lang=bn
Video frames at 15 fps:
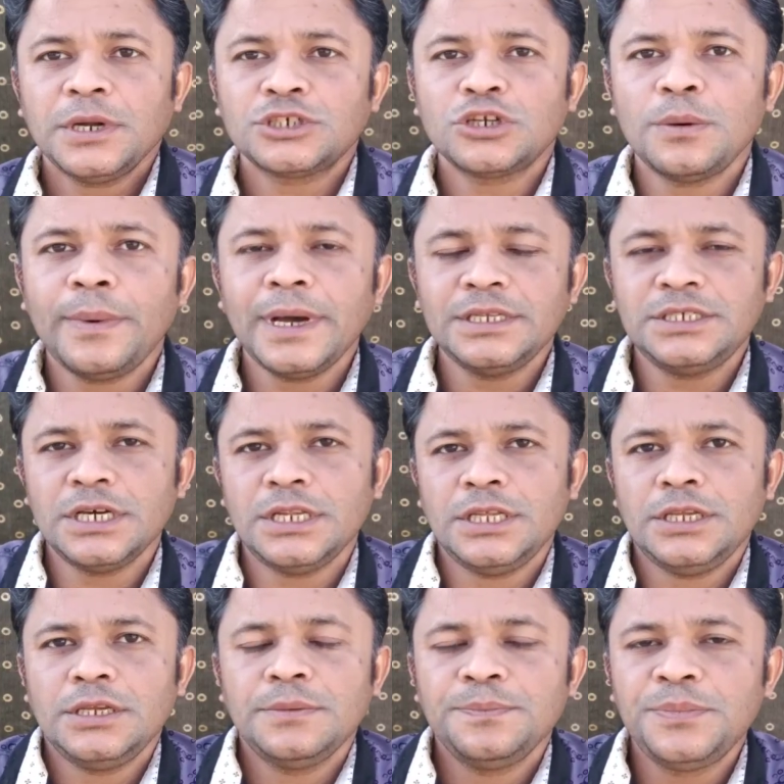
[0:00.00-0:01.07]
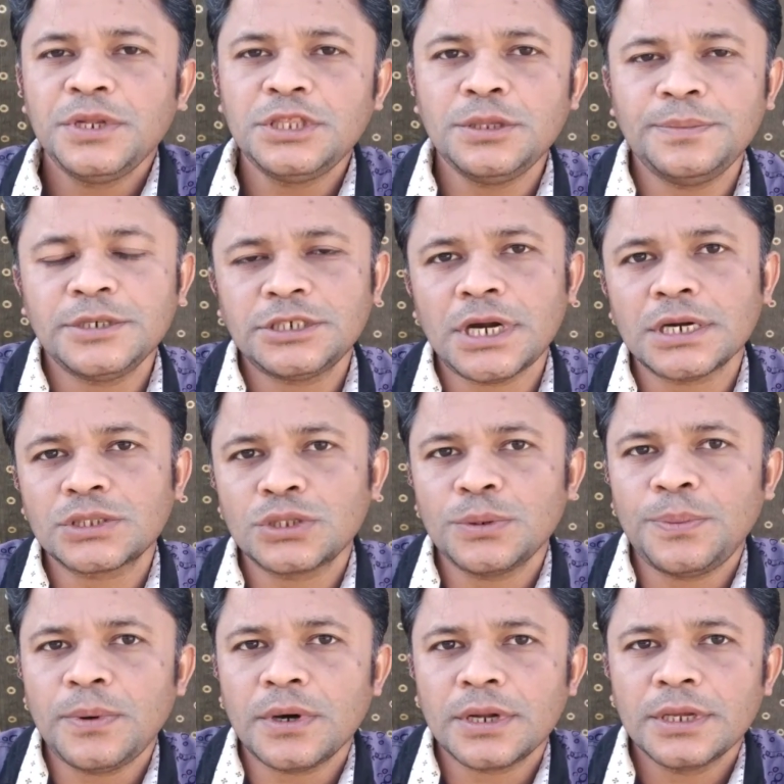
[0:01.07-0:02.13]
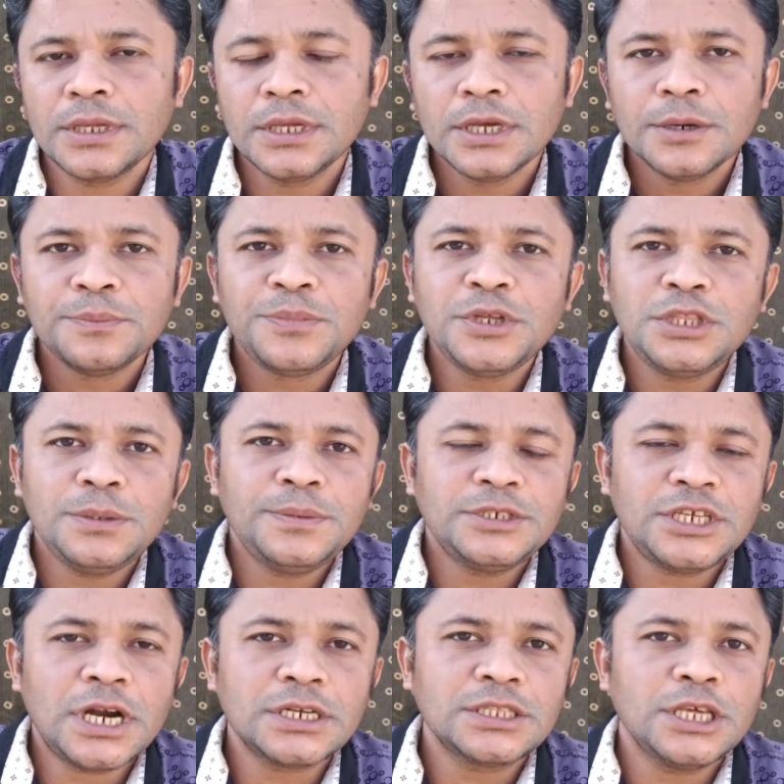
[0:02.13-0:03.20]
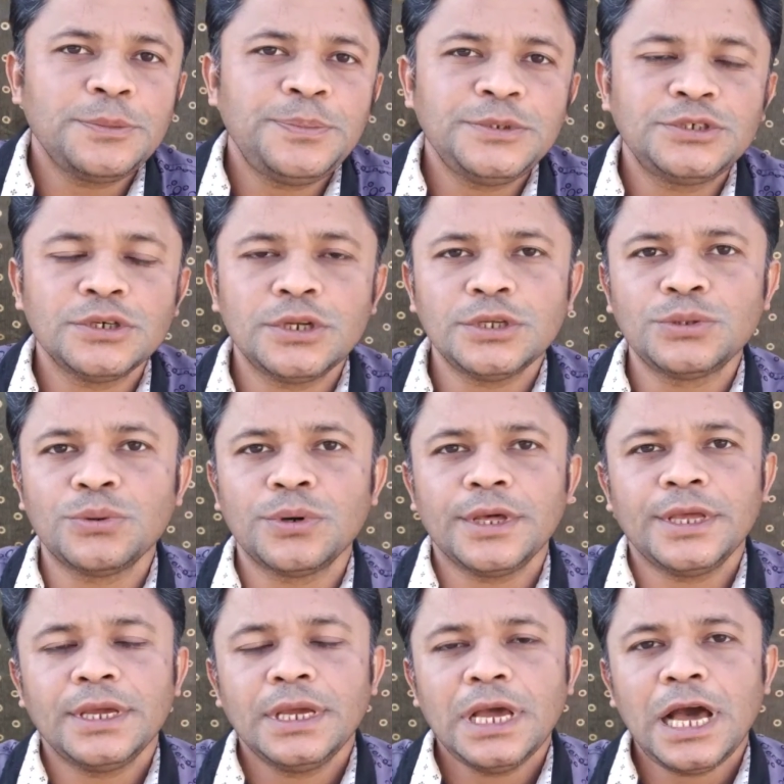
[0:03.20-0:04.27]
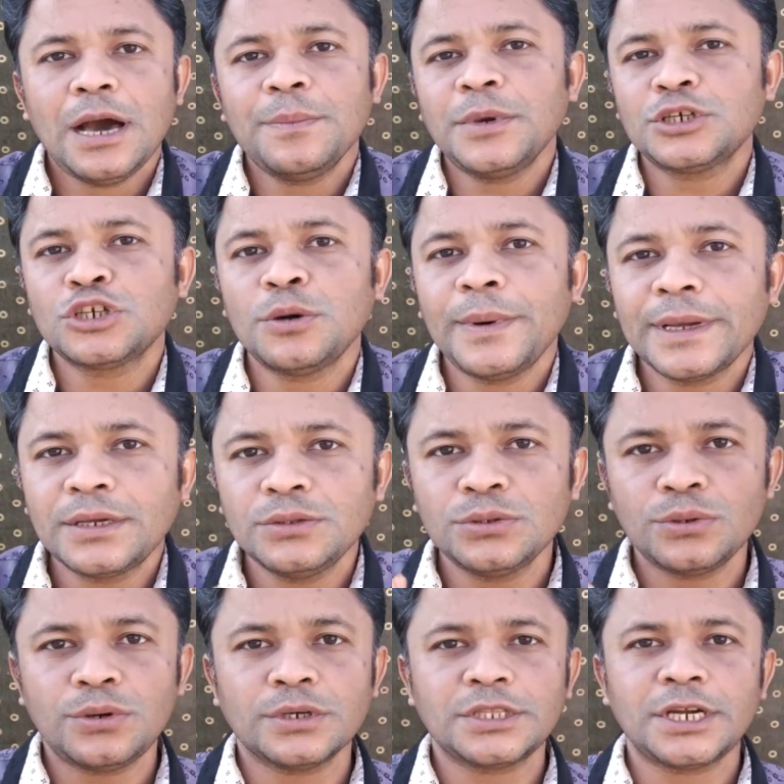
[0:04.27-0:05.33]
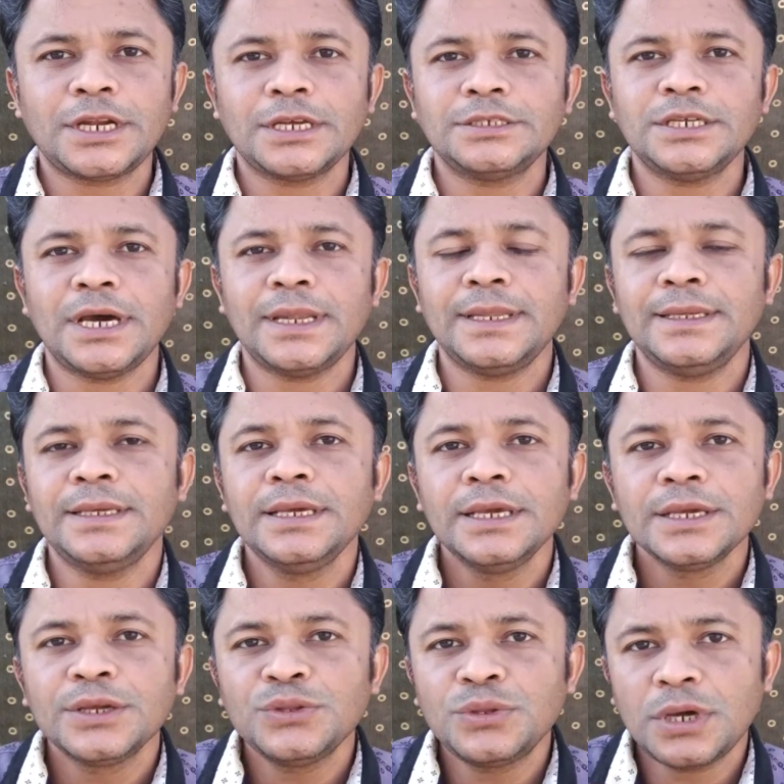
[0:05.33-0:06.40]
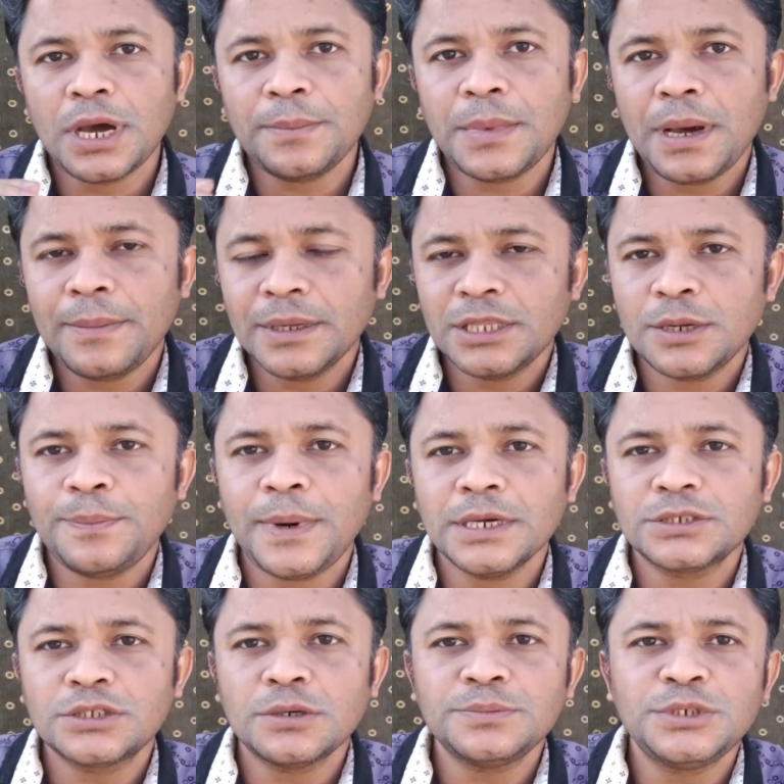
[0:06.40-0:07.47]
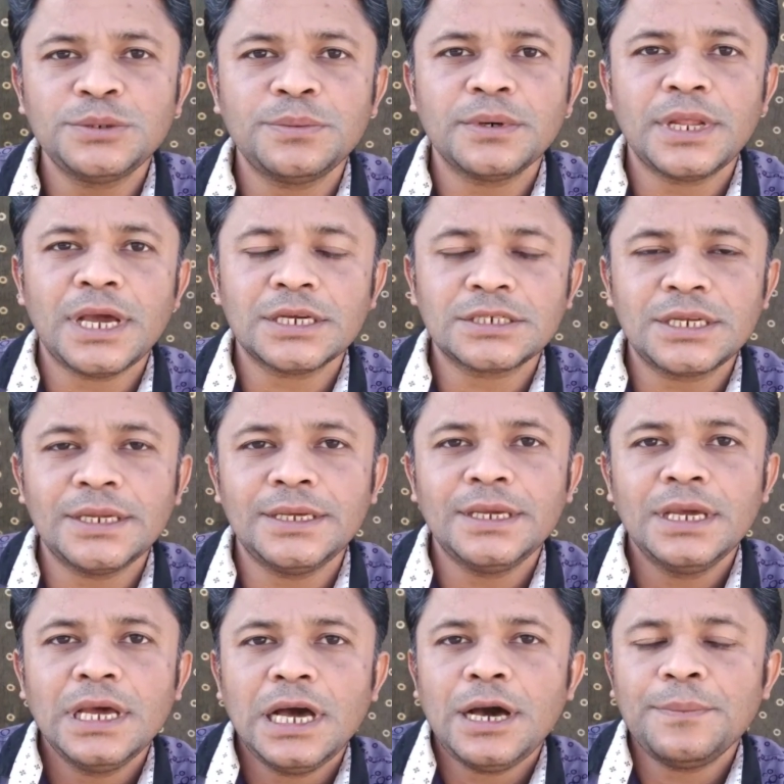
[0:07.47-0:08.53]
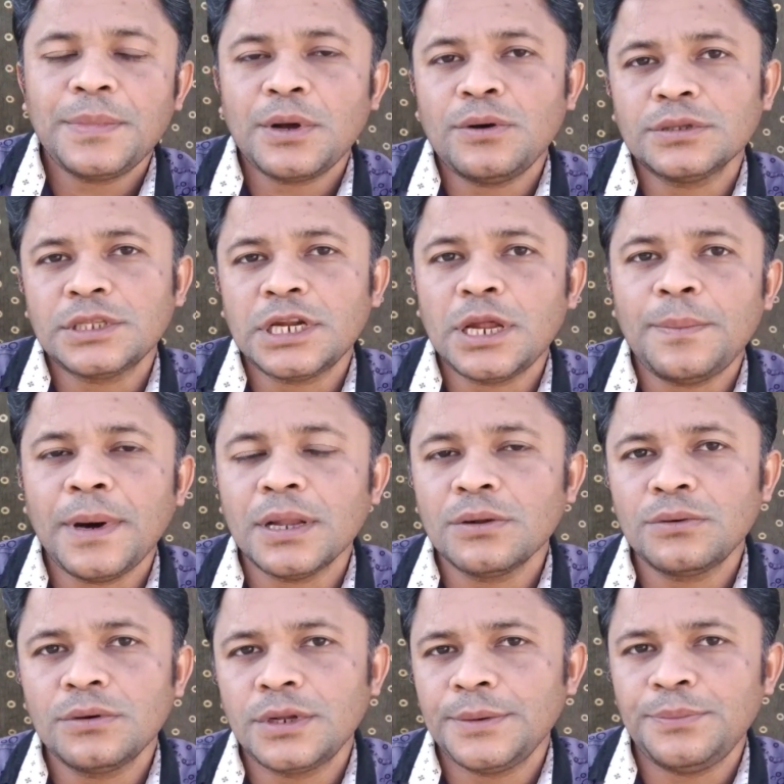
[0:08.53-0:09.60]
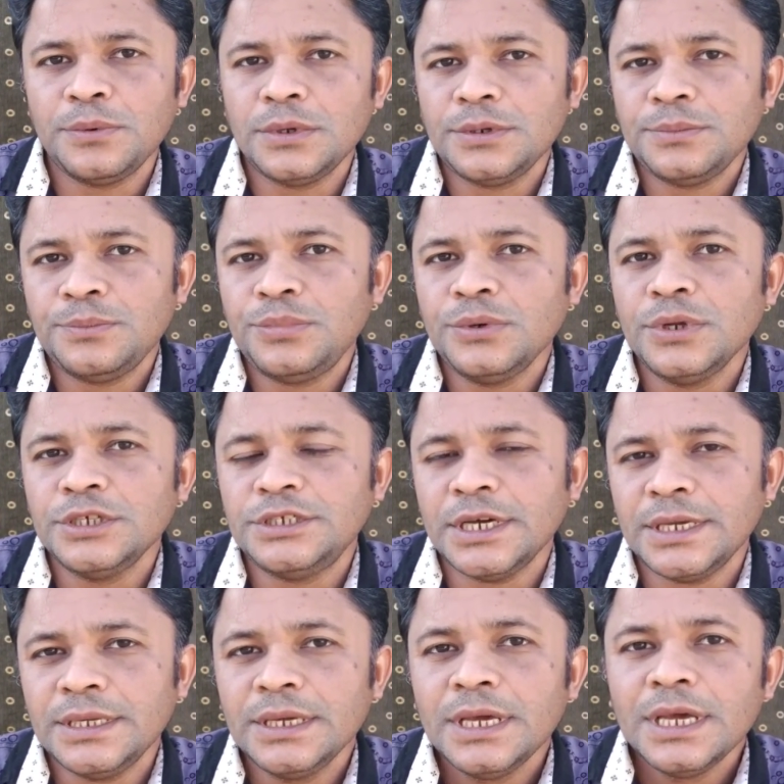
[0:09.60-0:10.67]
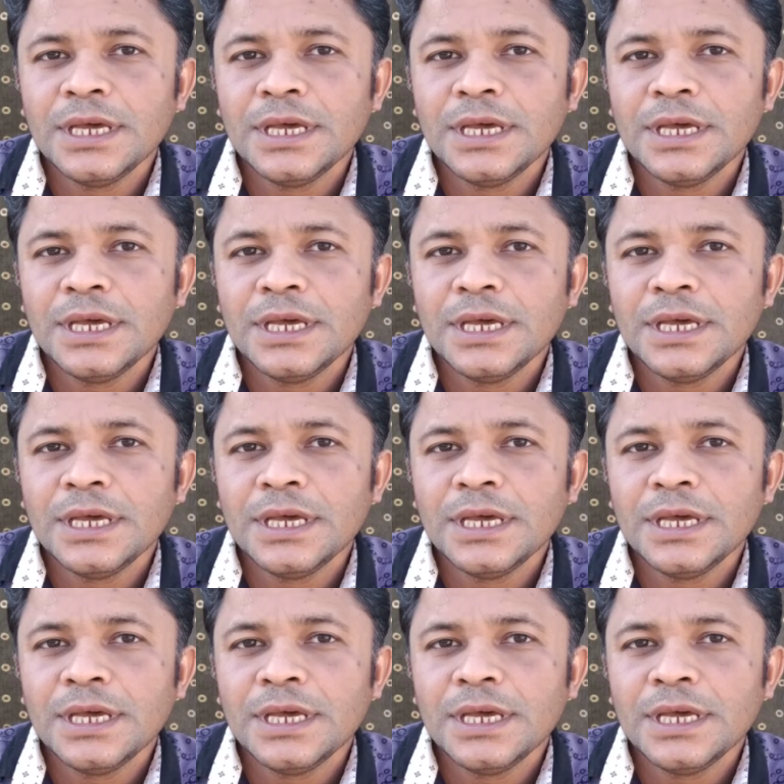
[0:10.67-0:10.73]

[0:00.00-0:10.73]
আমরা সবাই জানি পৃথিবী স্বার্থপর পৃথিবী স্বার্থের পিছনে দৌড়ে আমরা সবাই কিন্তু কথাটা জানি কিন্তু আমরা আমাদের বাস্তব জীবনে আসলে আমরা কথাটা ভালো করে ভুলে যাই